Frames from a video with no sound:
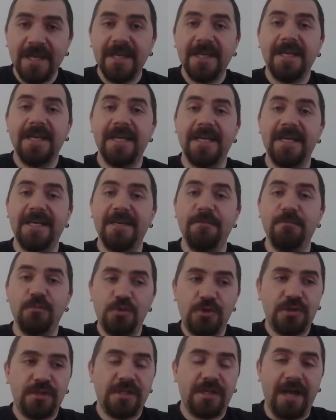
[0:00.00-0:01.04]
e,
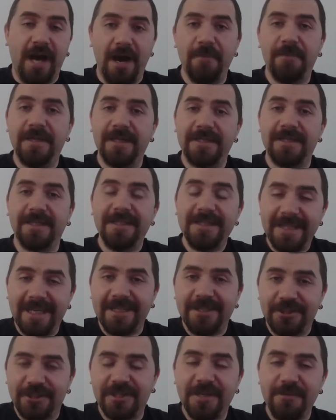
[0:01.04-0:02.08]
müzik kabiliyetlerini
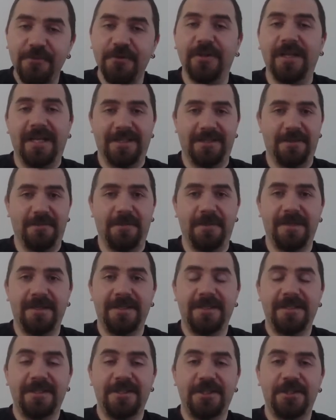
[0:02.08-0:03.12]
geliştiremiyorlar tabi.
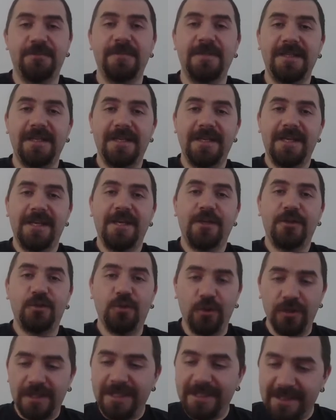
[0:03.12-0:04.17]
Şimdi
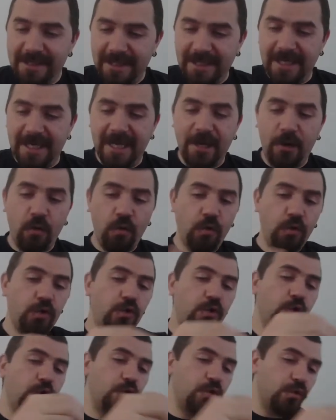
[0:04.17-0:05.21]
dolayısıyla o
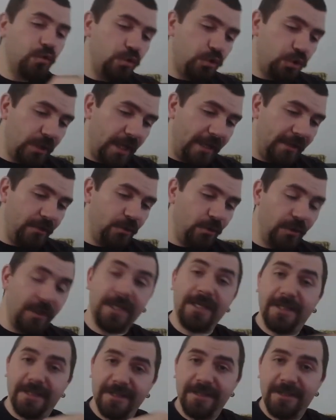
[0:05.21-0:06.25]
görünüşten
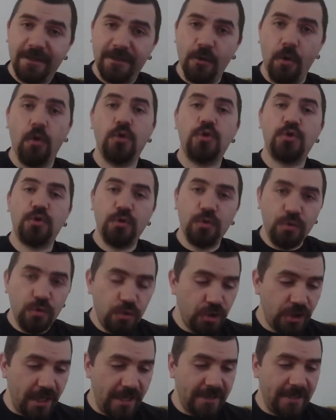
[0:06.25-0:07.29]
dolayı, ölçtüğünüz
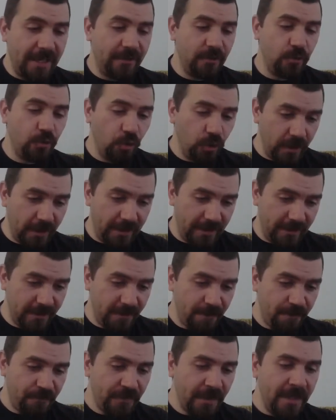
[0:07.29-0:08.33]
şeyden
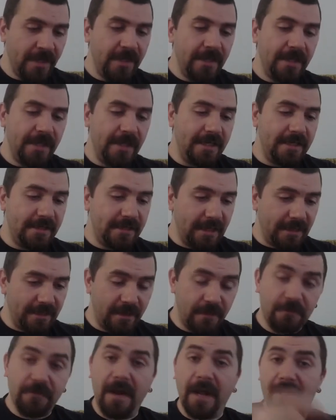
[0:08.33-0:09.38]
dolayı e,
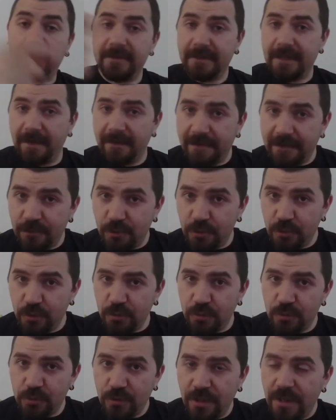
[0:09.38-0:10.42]
insanlara farklı
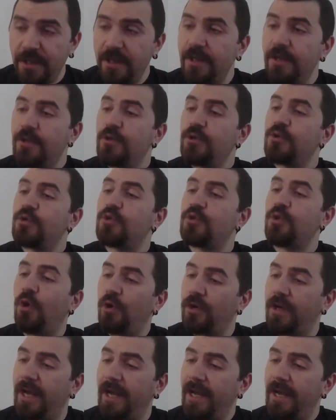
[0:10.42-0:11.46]
davranıyorsunuz.
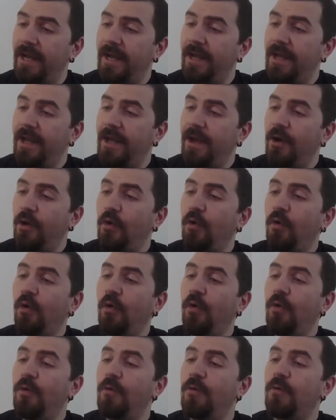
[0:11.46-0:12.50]
Sonra
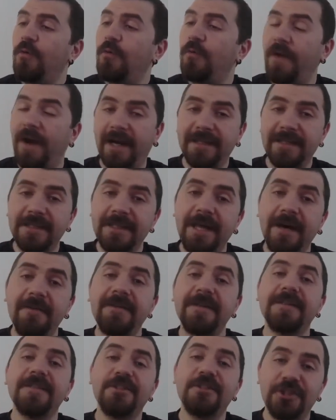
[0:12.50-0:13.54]
o farklı
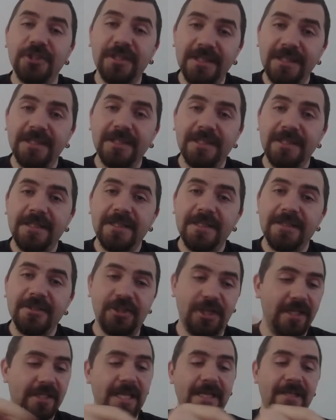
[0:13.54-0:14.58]
davranışı
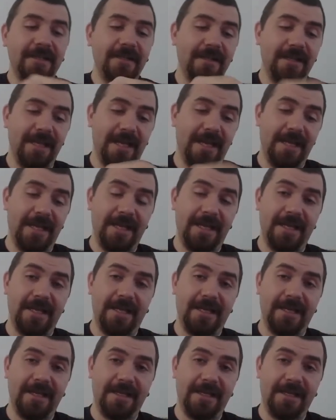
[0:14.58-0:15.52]
şeyden e,